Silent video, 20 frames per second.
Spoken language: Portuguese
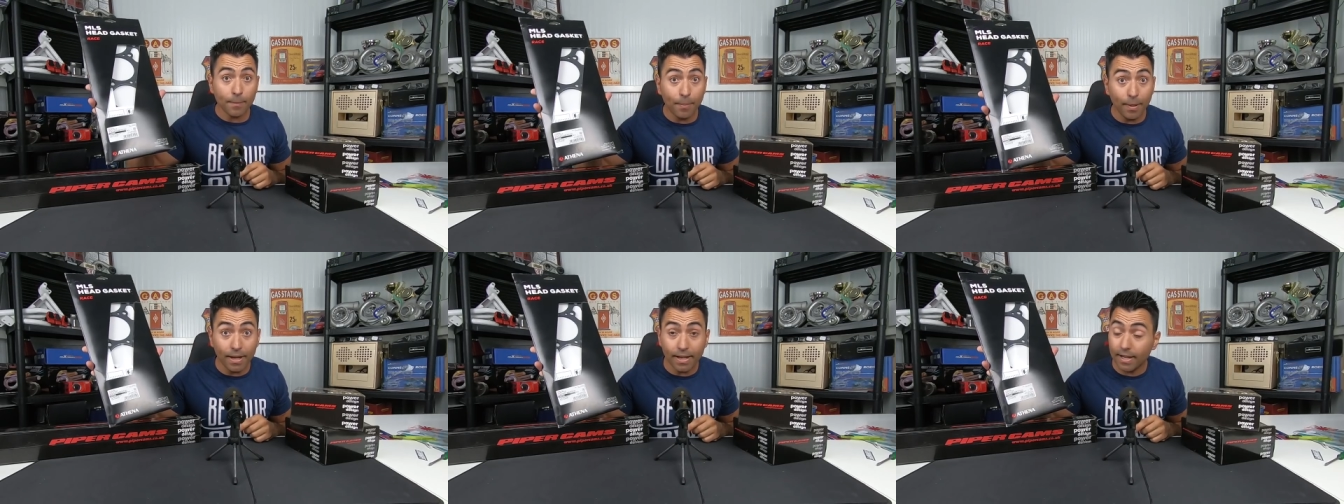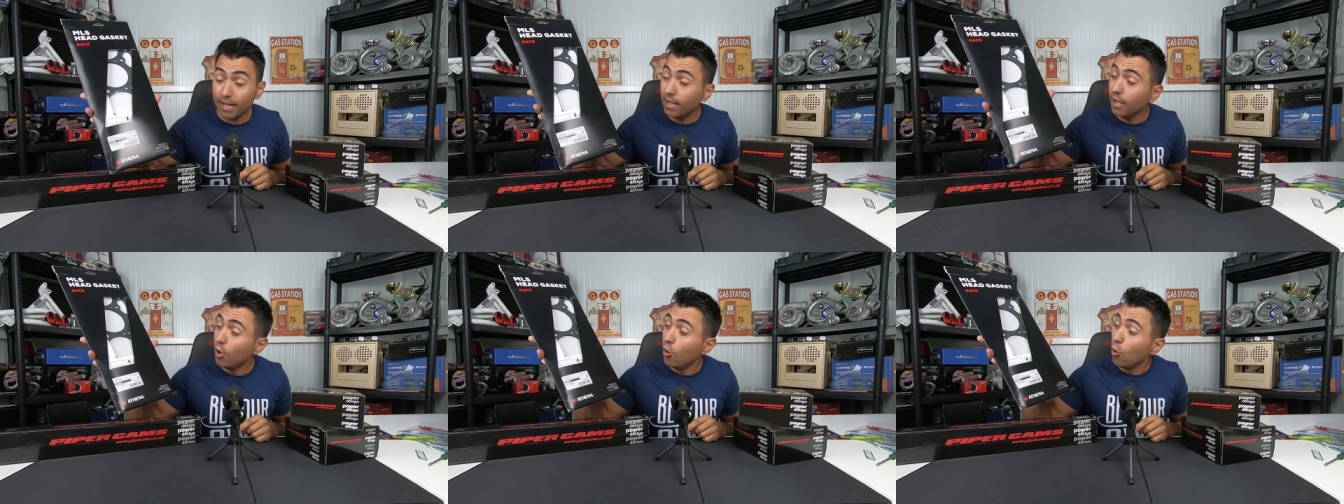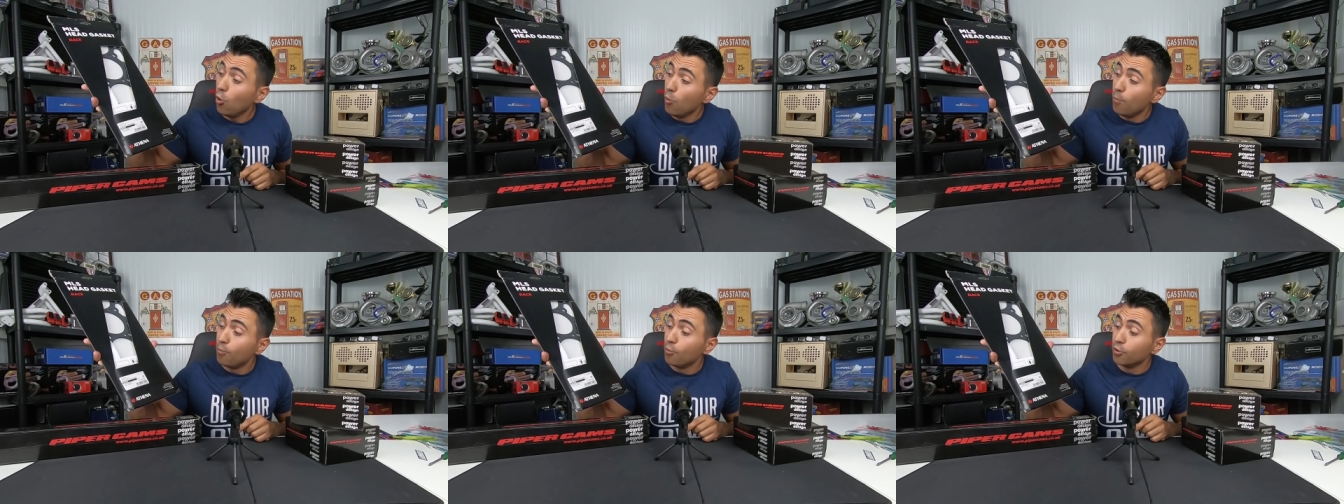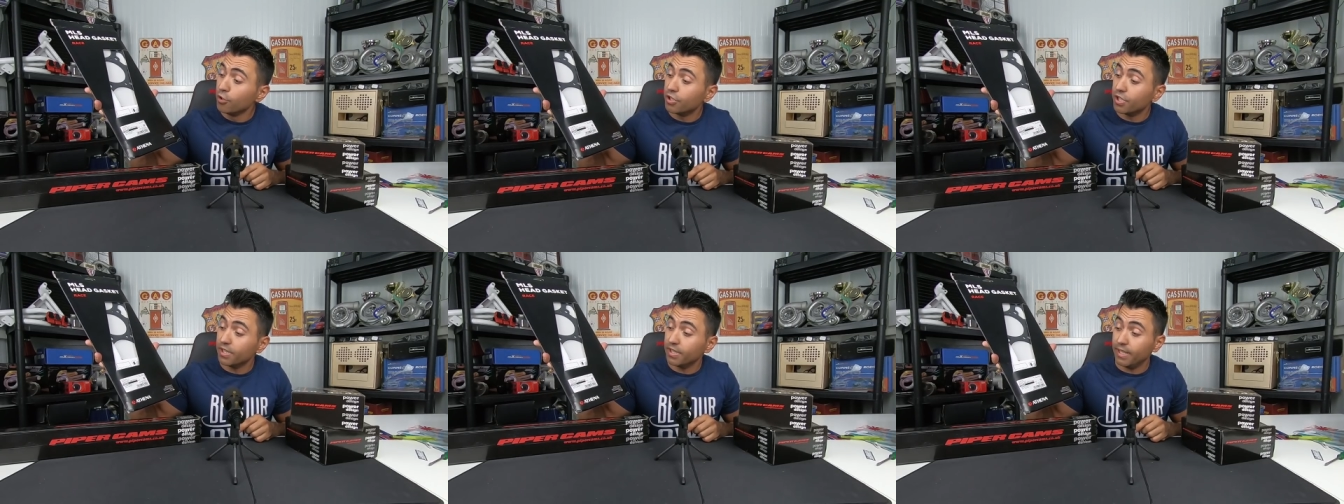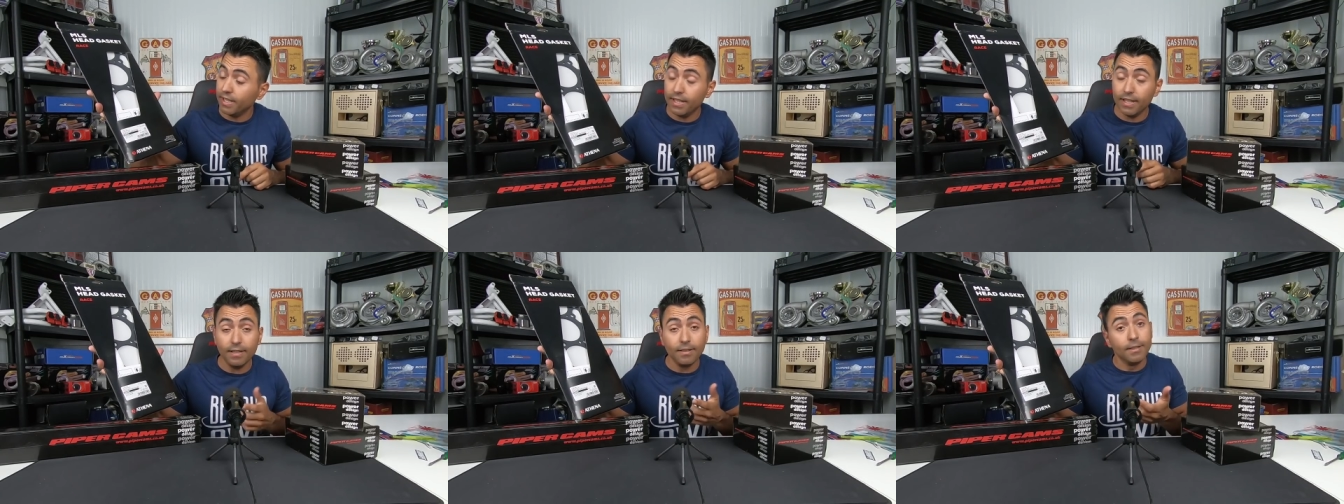para o Punto
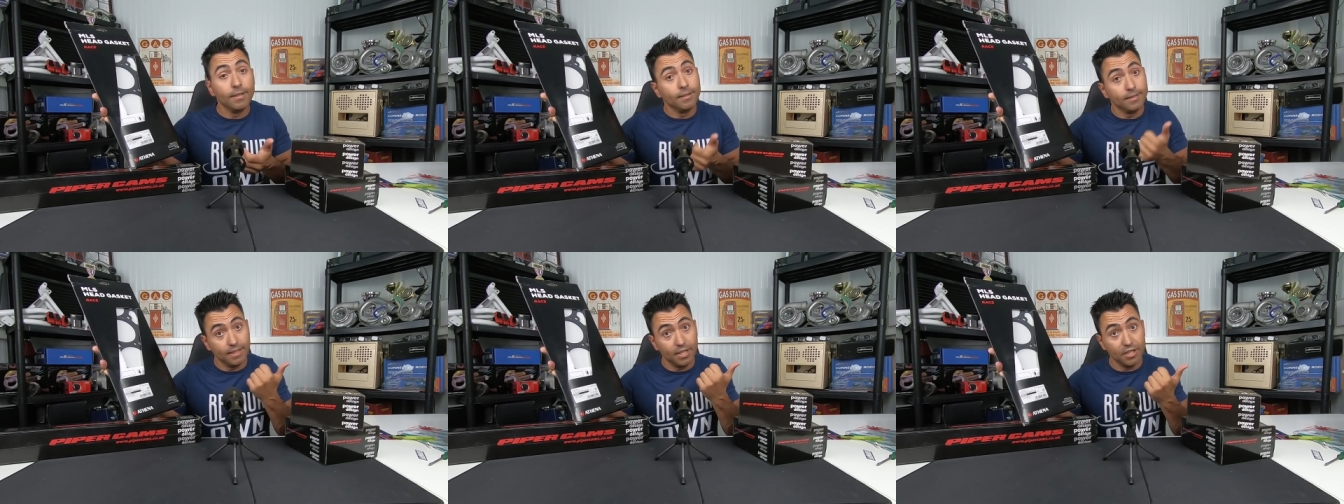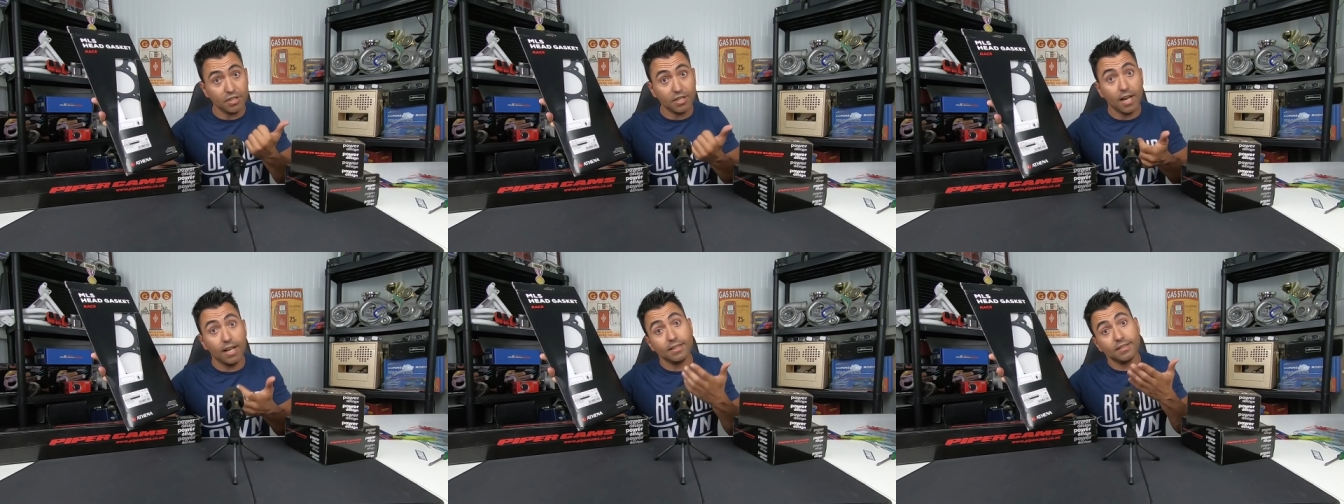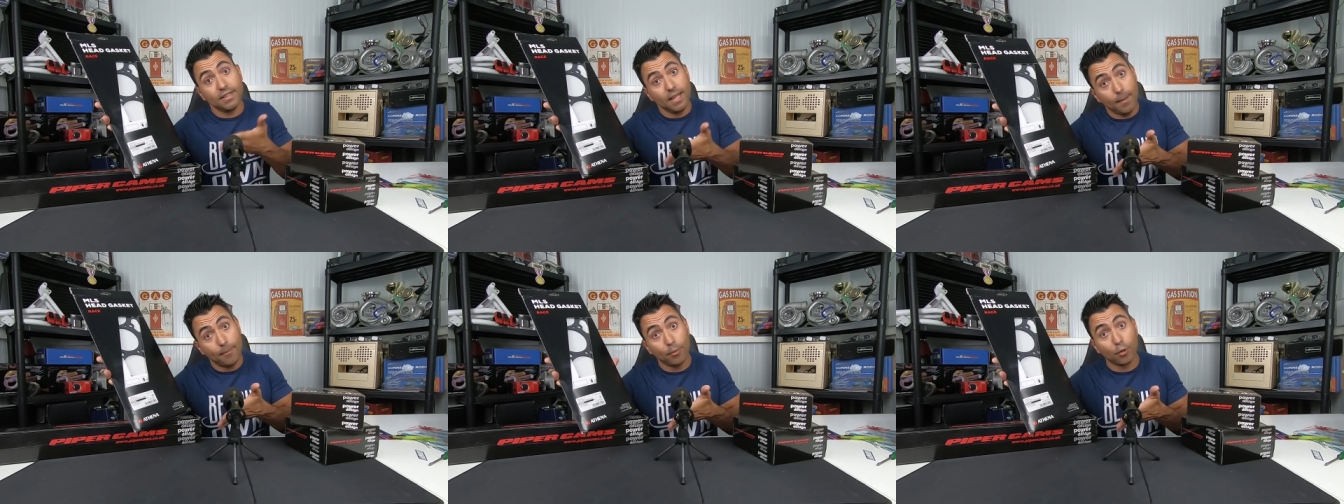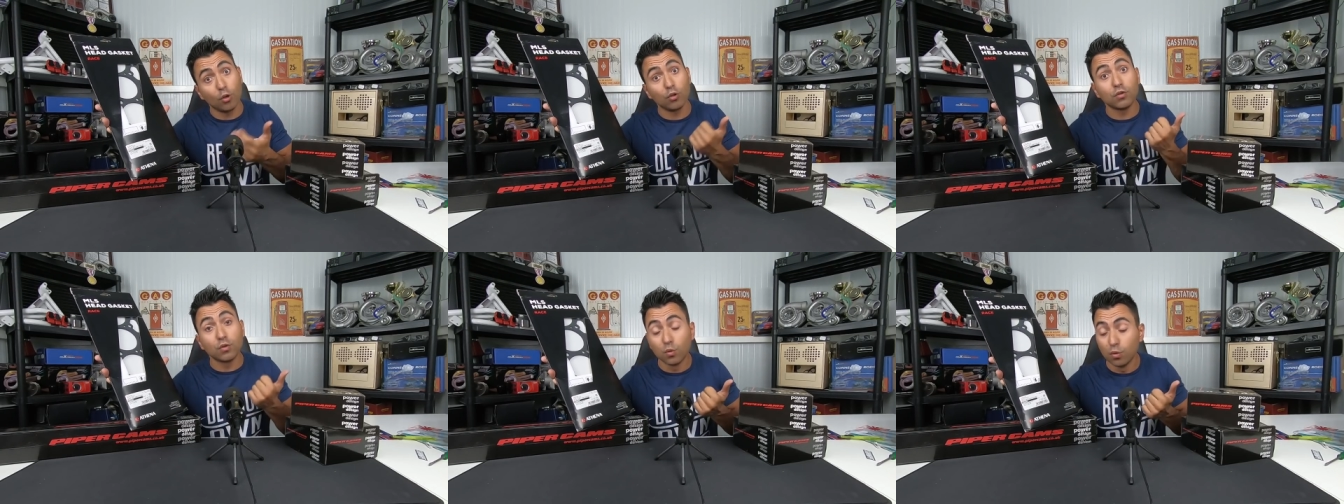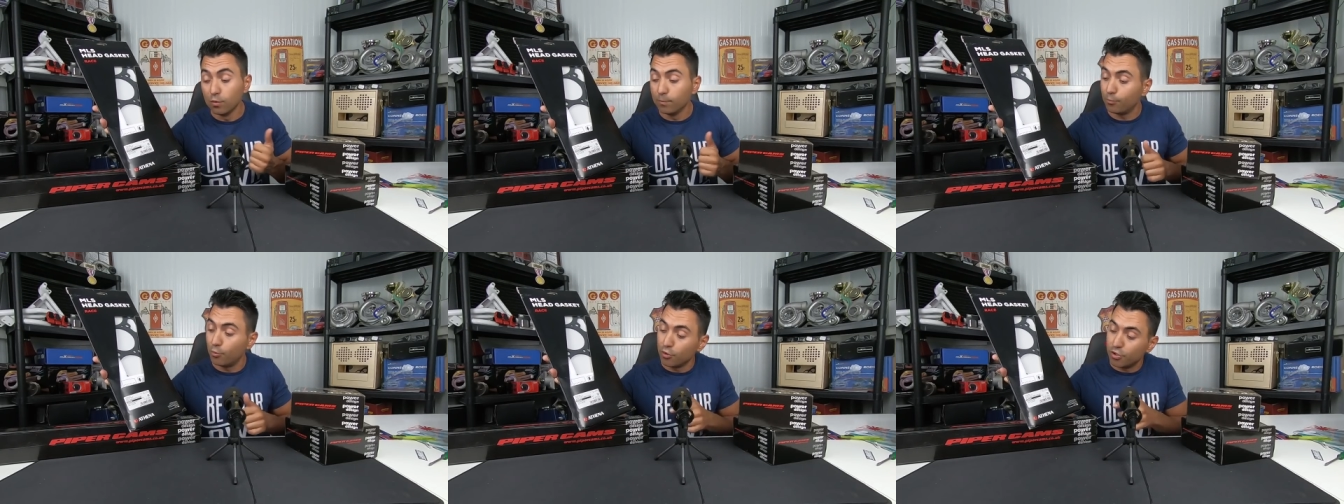GT neste caso é para o
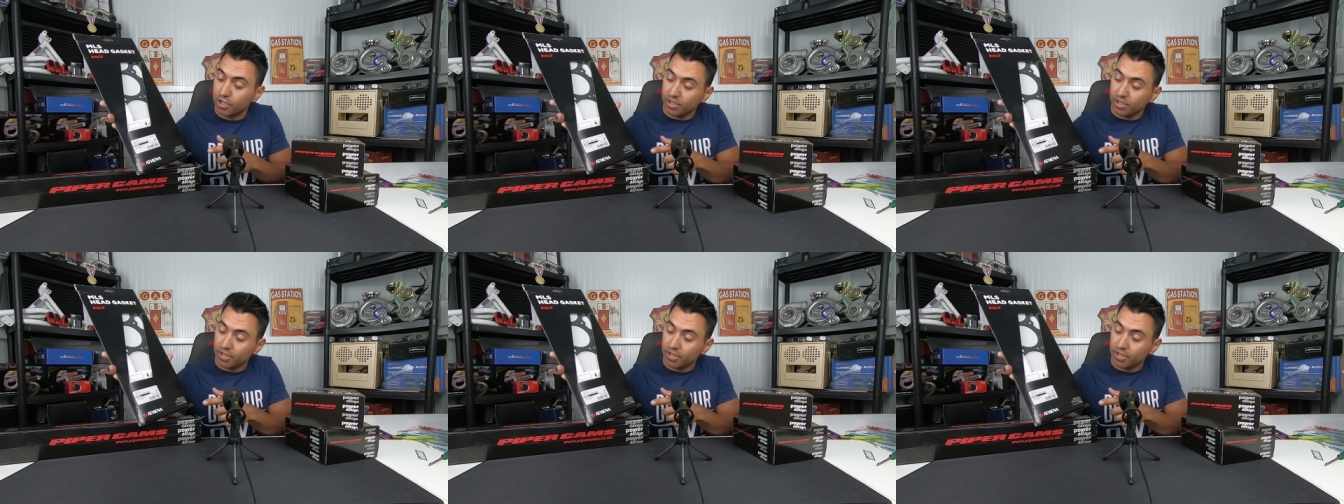segundo